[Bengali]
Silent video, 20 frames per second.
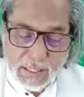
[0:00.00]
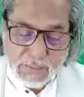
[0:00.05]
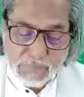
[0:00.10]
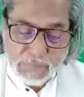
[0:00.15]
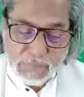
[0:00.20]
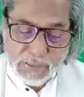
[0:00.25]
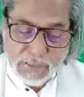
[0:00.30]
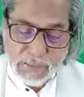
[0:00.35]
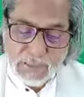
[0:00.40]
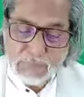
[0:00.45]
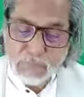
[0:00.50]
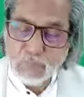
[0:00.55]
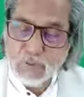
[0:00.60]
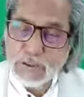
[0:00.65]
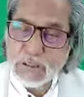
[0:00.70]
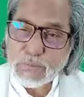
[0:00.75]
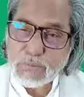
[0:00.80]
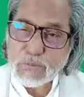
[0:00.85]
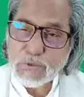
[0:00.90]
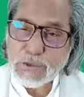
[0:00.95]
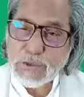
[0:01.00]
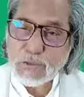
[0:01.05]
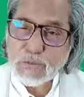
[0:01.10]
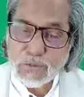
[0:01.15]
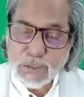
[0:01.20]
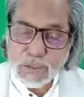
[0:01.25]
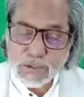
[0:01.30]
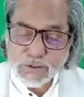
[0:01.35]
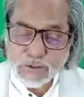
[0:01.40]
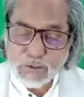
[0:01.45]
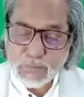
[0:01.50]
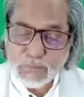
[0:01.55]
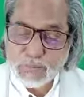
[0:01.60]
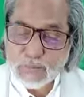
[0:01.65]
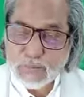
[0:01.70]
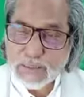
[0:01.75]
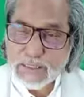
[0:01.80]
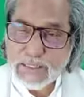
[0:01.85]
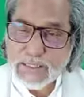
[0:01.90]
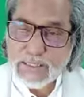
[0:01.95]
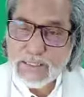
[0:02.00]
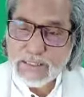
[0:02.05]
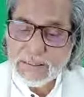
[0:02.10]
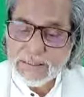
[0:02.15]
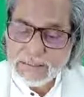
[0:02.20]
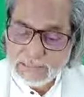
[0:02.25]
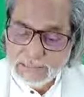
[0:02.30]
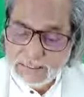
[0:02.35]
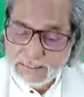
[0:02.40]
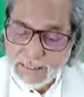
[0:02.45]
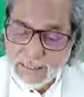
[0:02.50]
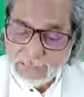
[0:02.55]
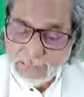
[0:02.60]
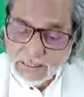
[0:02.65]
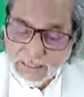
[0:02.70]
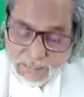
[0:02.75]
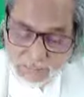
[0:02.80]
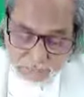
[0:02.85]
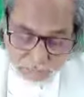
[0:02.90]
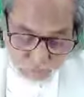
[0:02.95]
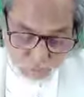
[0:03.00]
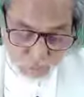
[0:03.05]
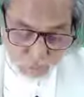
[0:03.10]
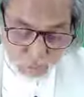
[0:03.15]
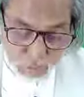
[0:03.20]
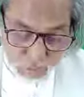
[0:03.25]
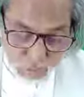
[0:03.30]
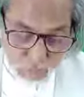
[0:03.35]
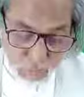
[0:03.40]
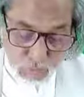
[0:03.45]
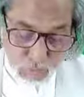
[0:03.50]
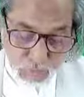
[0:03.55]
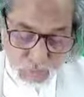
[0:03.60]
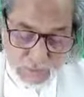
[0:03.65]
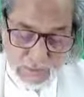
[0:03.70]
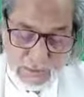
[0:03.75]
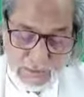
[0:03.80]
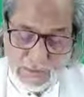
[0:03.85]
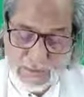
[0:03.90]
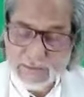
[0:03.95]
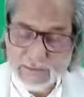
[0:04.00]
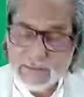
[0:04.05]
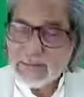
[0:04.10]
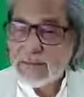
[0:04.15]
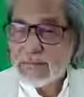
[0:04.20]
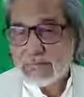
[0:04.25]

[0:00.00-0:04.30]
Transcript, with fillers: আপনাকে মোটামুটি কোরআন সম্পর্কে যেটা আমি মন্তব্য করি আর কি